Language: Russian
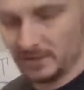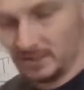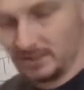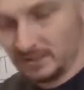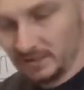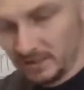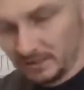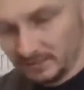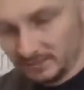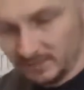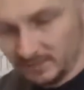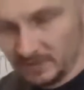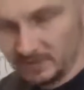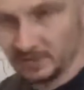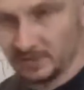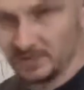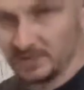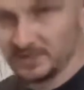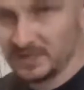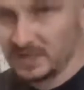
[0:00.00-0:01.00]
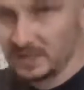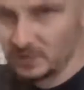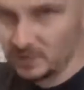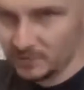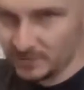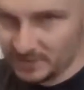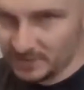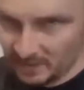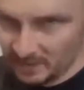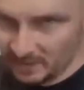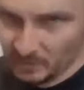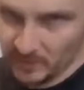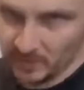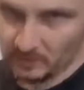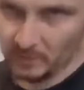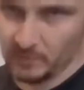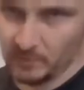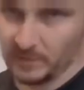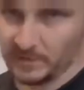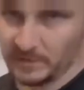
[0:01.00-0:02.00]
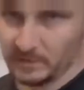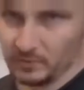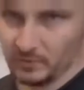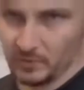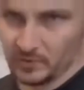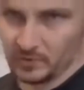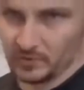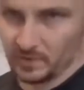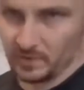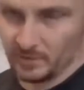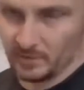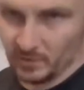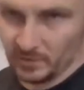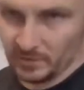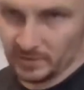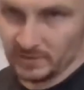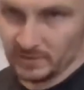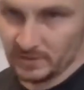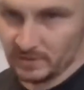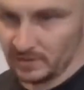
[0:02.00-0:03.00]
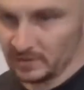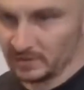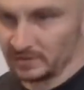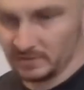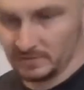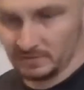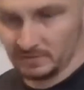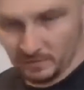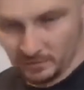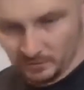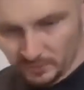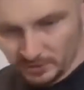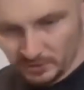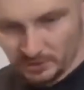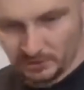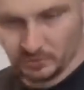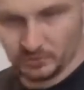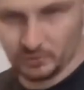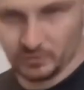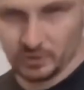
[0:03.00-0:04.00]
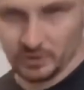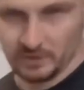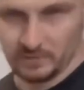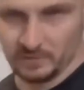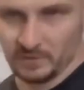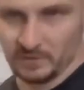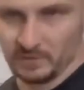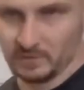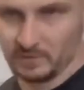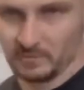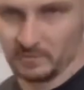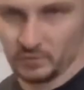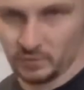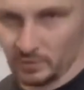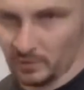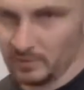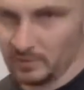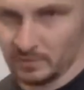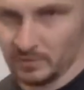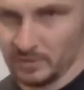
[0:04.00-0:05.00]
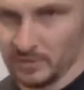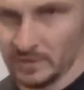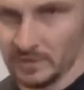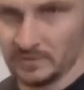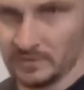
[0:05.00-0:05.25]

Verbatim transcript: Я ответил, и сразу все, у кого был такой же вопрос, они получили тут же ответ. Все.